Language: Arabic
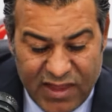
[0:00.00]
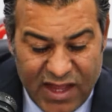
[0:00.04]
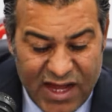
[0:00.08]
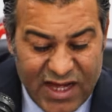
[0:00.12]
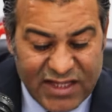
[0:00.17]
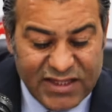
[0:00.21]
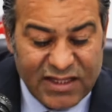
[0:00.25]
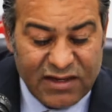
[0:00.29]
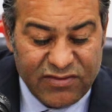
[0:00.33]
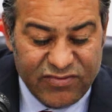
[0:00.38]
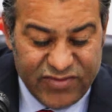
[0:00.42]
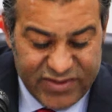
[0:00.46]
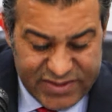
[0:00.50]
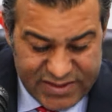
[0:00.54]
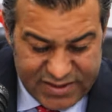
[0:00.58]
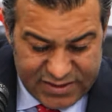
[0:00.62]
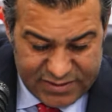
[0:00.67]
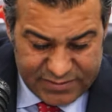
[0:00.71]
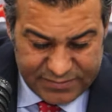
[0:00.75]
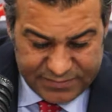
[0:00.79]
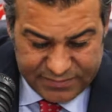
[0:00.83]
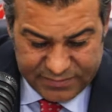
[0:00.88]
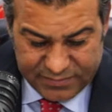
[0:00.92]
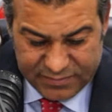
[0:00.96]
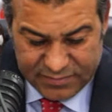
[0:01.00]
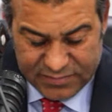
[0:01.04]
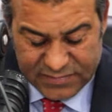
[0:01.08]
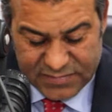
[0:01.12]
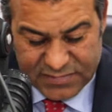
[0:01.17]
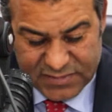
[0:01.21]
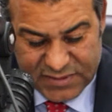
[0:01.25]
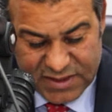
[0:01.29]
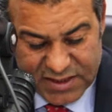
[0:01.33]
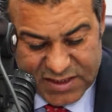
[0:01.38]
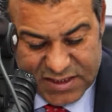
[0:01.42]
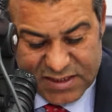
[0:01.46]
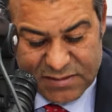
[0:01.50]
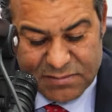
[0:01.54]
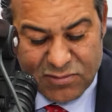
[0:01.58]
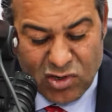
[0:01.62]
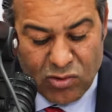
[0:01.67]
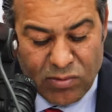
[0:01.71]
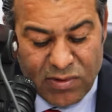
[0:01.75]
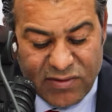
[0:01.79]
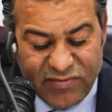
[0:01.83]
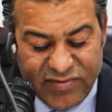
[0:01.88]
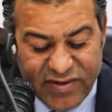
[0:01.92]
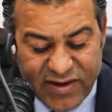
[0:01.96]
عن الفصل
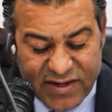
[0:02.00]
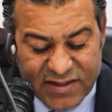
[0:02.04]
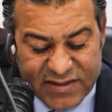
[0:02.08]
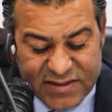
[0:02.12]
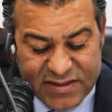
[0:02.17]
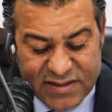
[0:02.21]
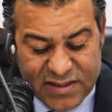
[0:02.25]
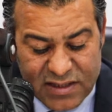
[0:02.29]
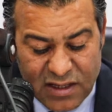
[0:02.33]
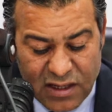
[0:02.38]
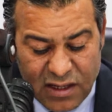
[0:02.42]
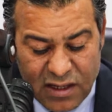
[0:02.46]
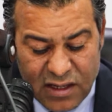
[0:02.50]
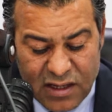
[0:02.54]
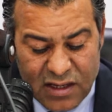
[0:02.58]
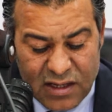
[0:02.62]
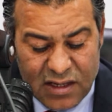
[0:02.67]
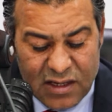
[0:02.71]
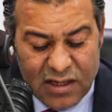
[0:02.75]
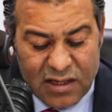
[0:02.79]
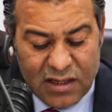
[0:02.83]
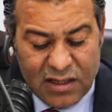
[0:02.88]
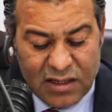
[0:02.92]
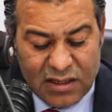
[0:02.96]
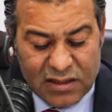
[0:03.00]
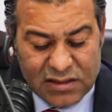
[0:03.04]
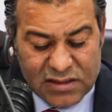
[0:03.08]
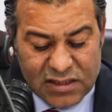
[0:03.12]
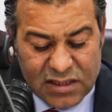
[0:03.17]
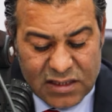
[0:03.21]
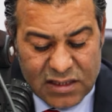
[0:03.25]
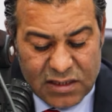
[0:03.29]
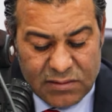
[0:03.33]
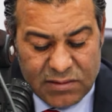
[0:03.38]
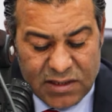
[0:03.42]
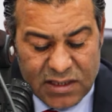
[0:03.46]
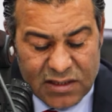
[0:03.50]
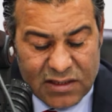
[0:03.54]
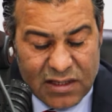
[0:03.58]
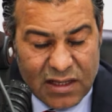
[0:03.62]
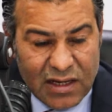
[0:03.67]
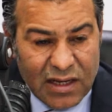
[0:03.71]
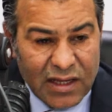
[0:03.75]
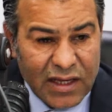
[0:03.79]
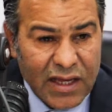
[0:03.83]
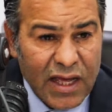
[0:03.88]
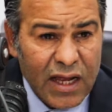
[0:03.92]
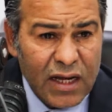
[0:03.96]
تتسموا بالفرنسيه لي زانديني
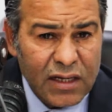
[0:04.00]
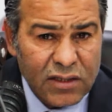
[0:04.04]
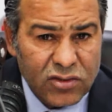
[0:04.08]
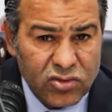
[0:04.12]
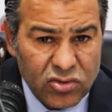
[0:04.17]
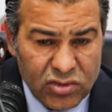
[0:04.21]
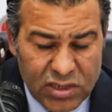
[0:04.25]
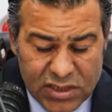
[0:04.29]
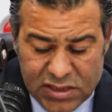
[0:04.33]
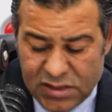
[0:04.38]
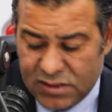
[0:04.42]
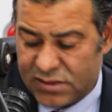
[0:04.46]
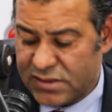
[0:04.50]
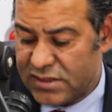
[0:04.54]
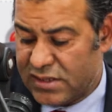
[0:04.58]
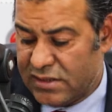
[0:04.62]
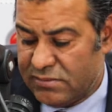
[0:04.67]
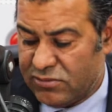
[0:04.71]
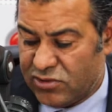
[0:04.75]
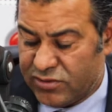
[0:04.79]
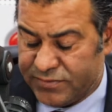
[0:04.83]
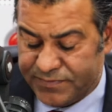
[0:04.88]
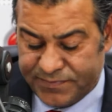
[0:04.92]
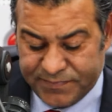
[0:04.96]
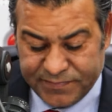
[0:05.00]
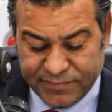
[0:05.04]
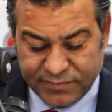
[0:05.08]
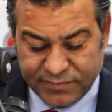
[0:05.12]
ليغال دو ليسونسيمون